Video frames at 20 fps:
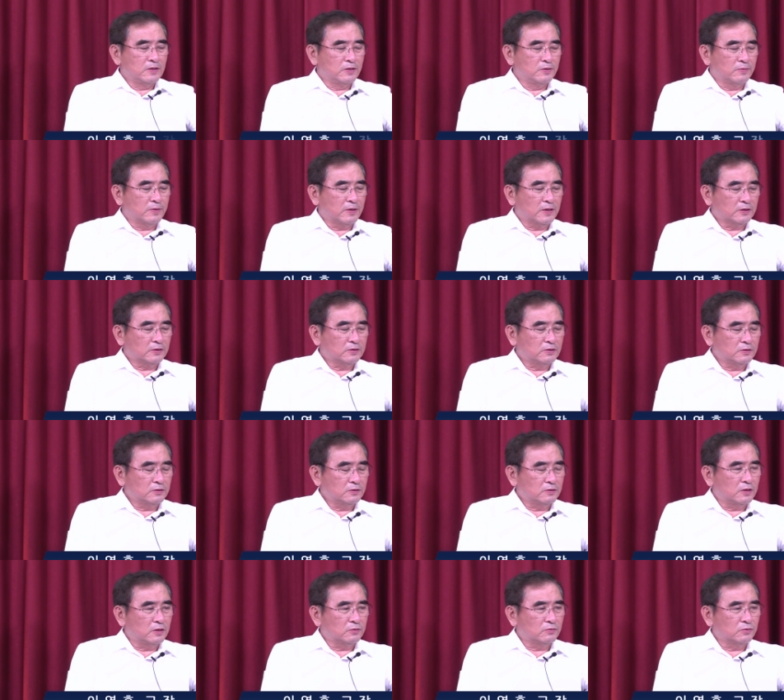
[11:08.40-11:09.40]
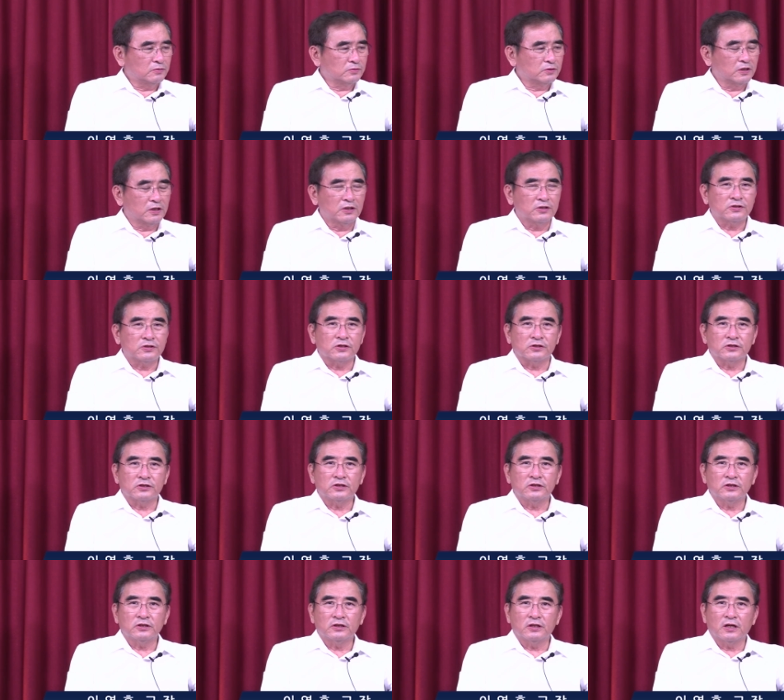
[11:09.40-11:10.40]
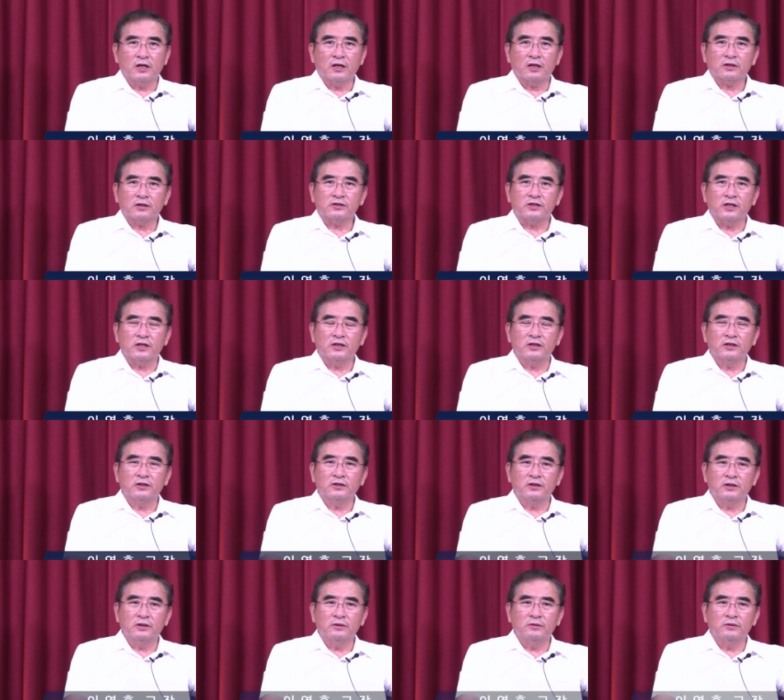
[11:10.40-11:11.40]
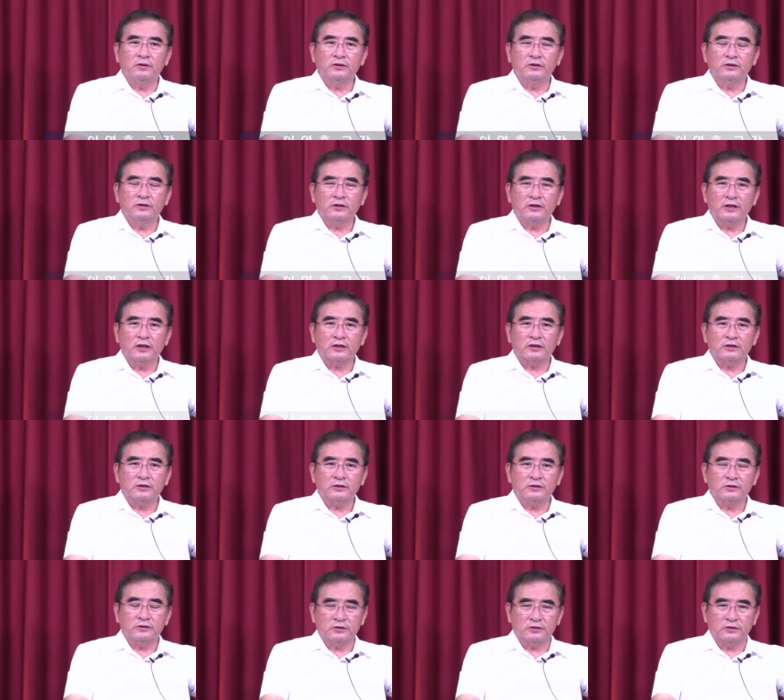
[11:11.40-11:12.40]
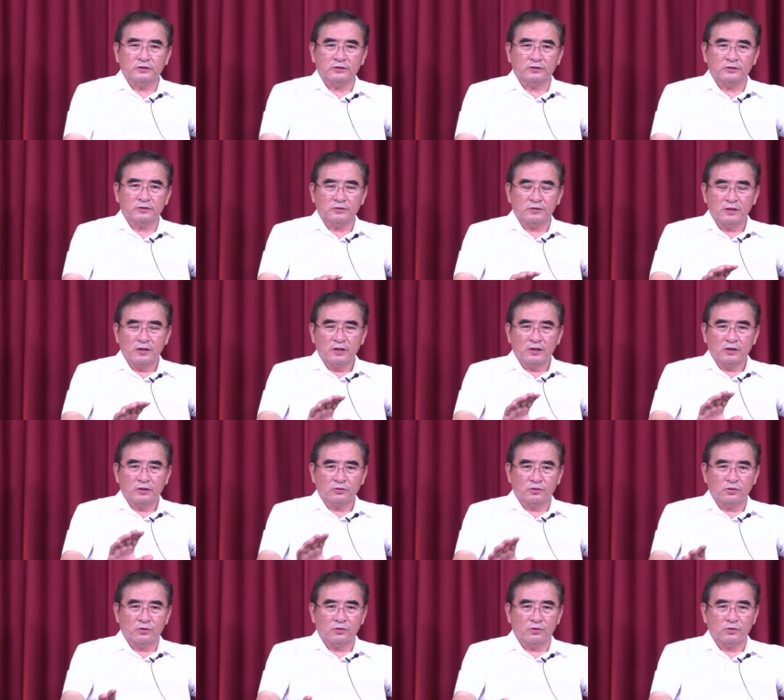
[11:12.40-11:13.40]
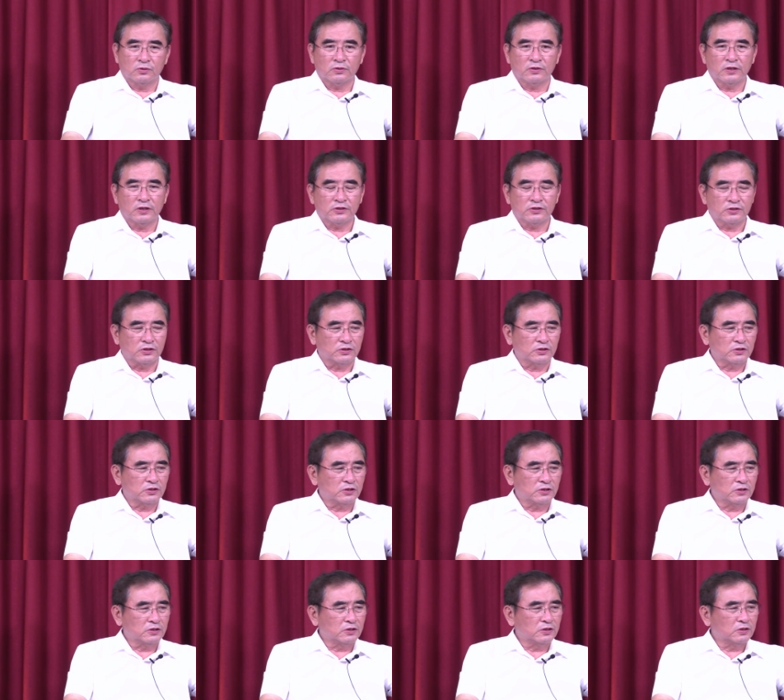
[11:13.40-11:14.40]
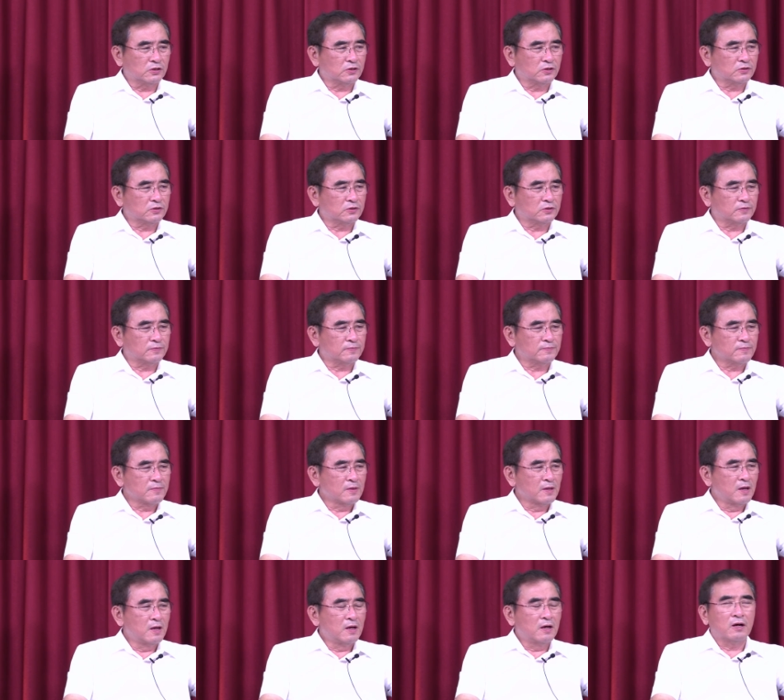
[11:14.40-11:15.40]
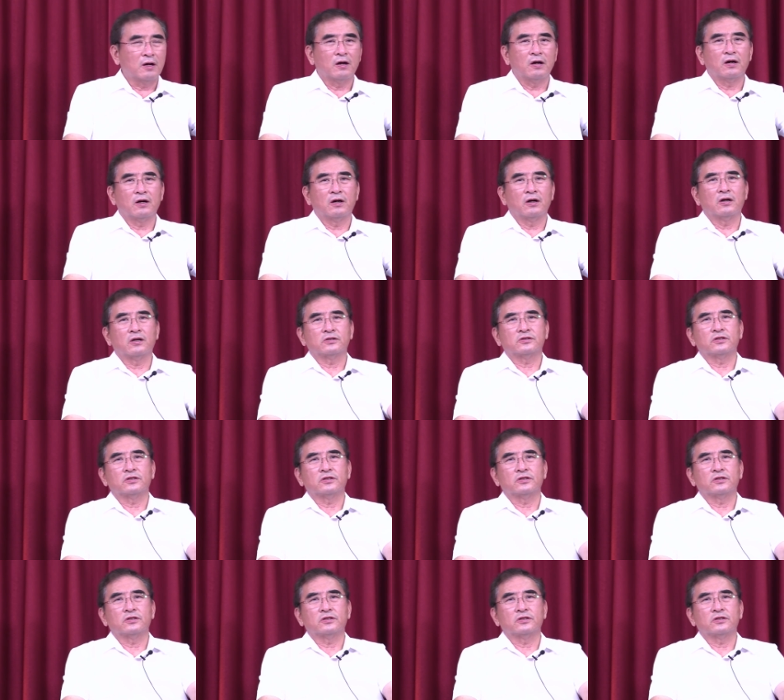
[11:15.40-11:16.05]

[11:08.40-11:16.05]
이와 같은 대통령의 정신이나 재헌 의원들의 그저 토론의 정신 이것은 어